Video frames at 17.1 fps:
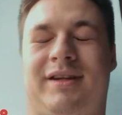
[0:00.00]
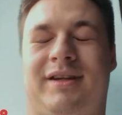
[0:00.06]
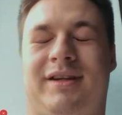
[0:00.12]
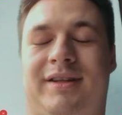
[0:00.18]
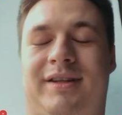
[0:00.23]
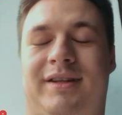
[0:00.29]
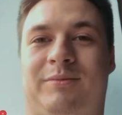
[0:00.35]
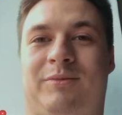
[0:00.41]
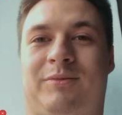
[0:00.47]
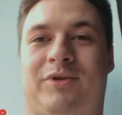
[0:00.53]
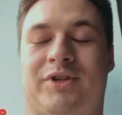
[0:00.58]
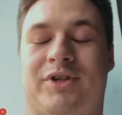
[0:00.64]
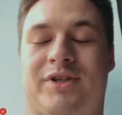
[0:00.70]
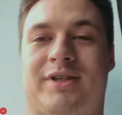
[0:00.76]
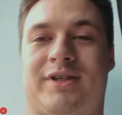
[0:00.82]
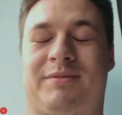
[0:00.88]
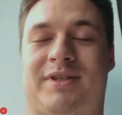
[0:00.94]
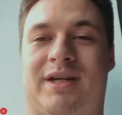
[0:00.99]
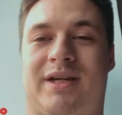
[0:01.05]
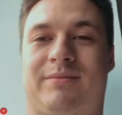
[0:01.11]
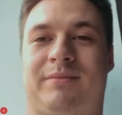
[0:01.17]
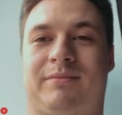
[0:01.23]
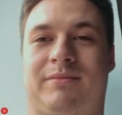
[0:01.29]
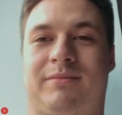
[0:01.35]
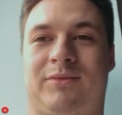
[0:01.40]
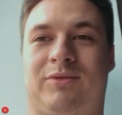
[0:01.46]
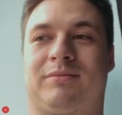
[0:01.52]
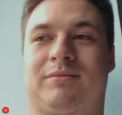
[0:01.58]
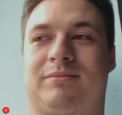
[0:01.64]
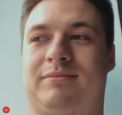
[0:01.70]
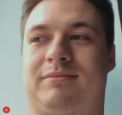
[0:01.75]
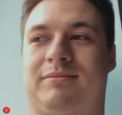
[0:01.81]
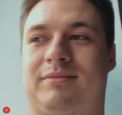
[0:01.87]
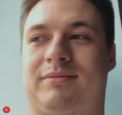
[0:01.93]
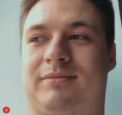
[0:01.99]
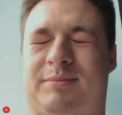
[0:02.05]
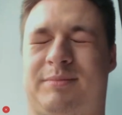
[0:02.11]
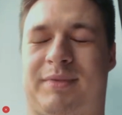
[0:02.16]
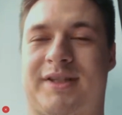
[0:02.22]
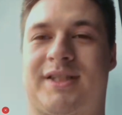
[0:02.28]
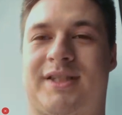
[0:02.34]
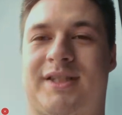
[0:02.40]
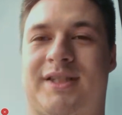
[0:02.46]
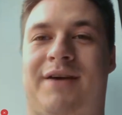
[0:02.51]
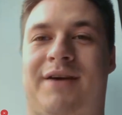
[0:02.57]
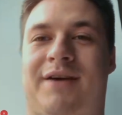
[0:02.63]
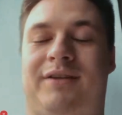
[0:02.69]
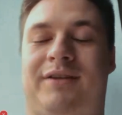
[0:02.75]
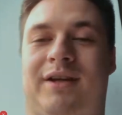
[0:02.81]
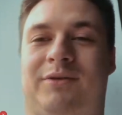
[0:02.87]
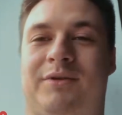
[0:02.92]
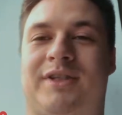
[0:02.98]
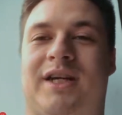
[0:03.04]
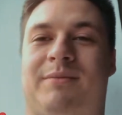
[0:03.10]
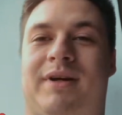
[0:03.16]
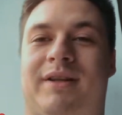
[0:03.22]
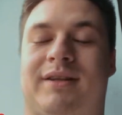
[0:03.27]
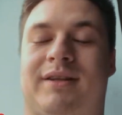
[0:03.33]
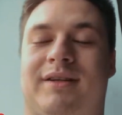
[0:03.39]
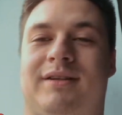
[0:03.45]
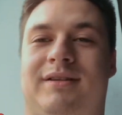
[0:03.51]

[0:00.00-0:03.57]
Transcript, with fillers: и ты можешь тем самым, ну, подставить одну из команд.